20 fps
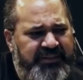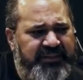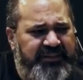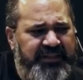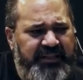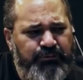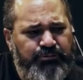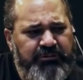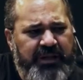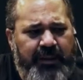
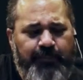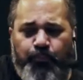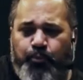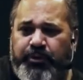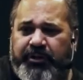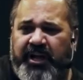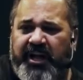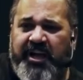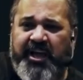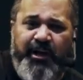não dá
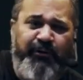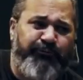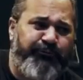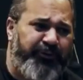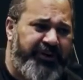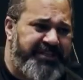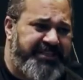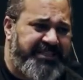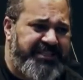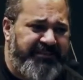muita
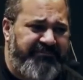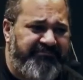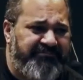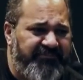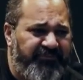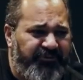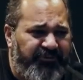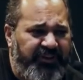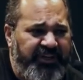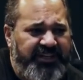ênfase,
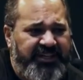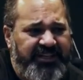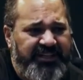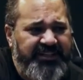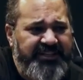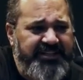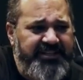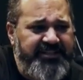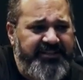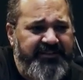fica
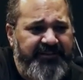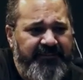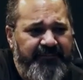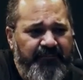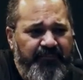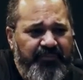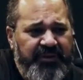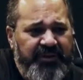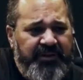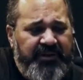
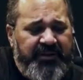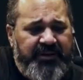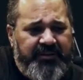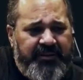ali,